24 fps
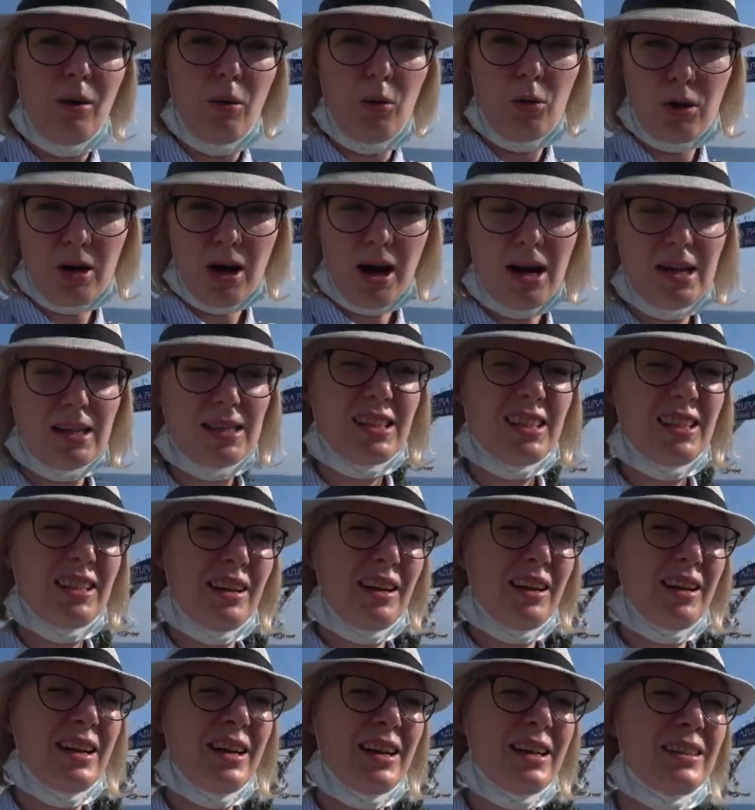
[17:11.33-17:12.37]

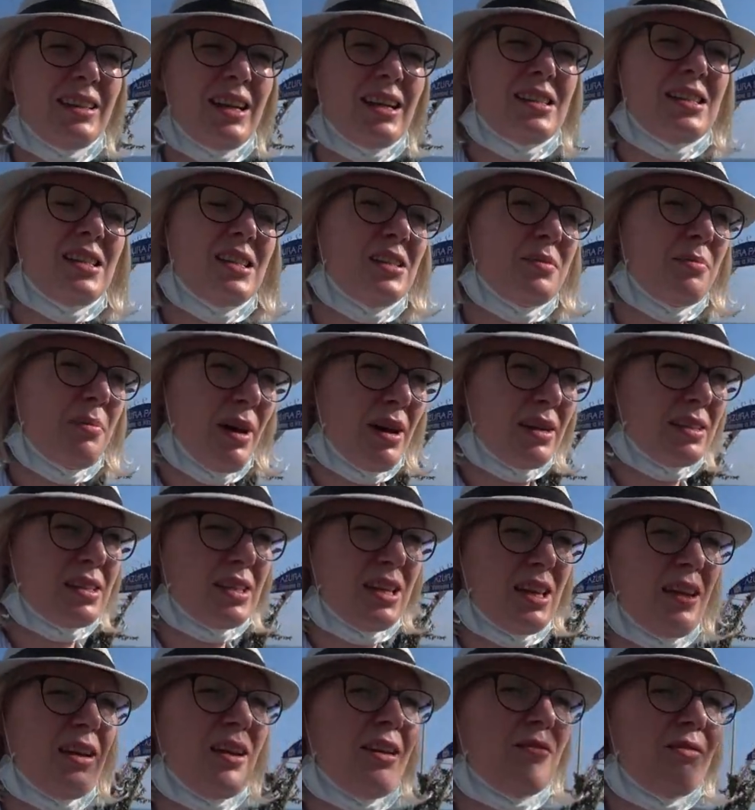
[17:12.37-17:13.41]
указано носить
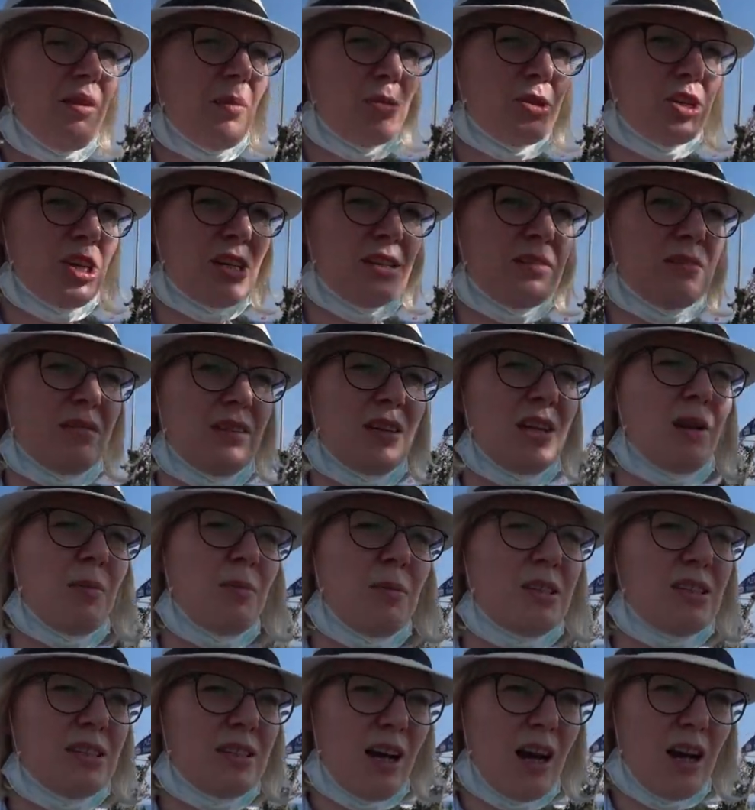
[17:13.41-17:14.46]
маски в общественных
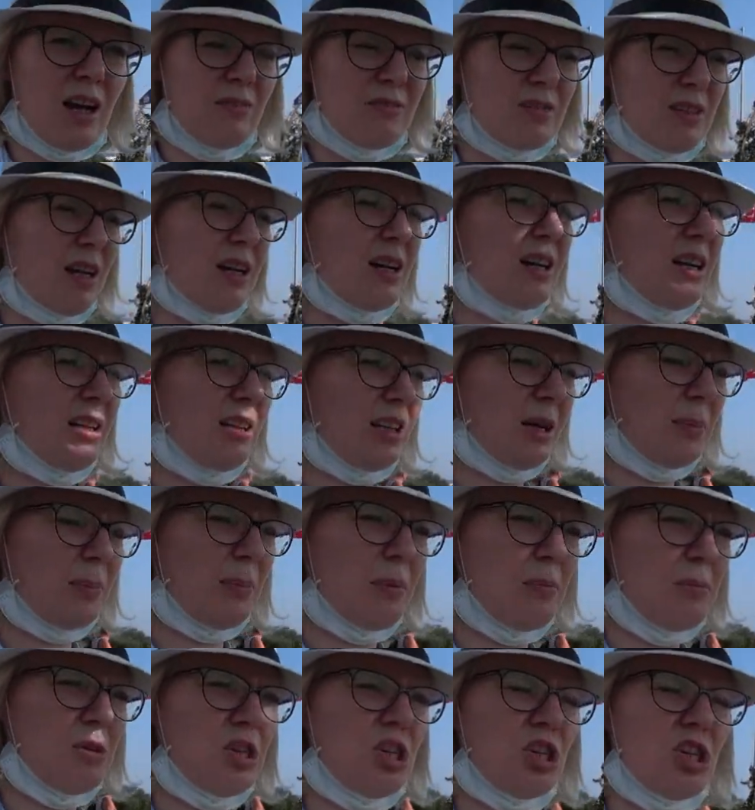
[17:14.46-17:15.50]
местах, в закрытых
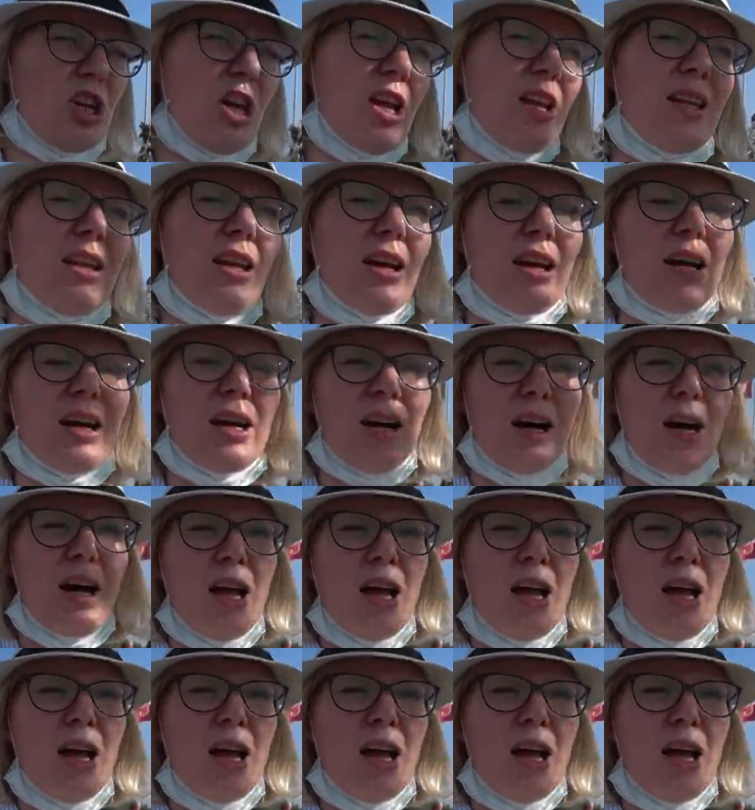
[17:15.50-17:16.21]
помещениях